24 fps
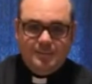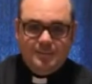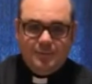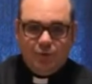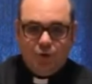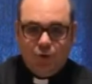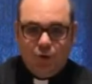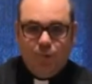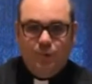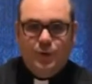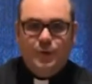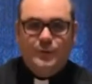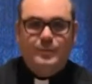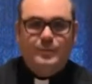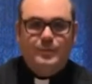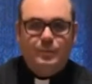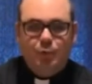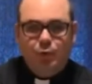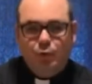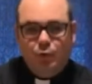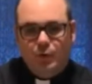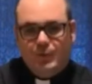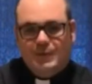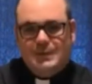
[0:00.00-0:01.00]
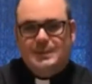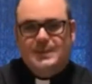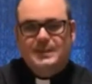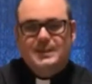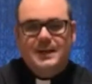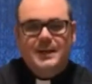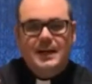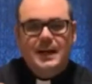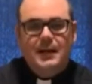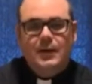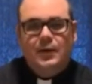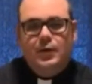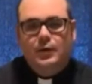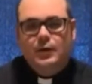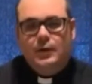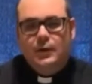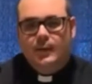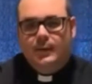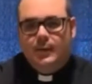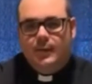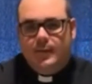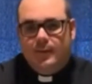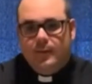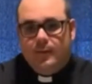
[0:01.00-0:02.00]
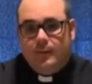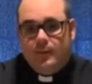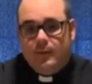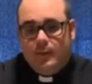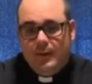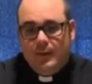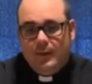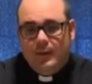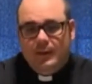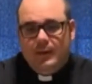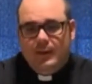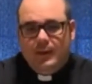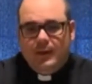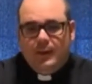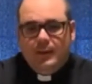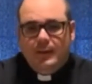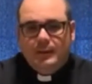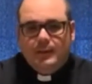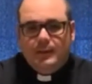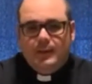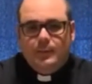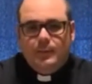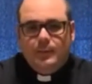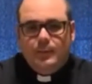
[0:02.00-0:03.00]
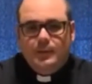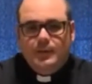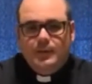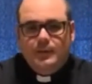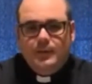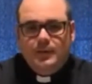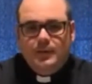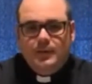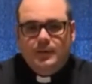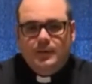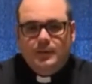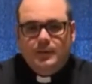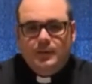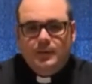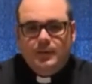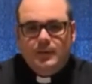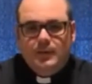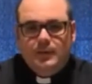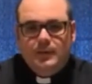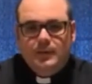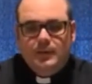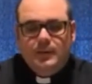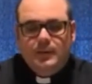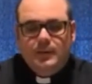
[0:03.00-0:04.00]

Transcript: como impuro, a señalar con el dedo. Hay que estar muy atentos, ¿eh?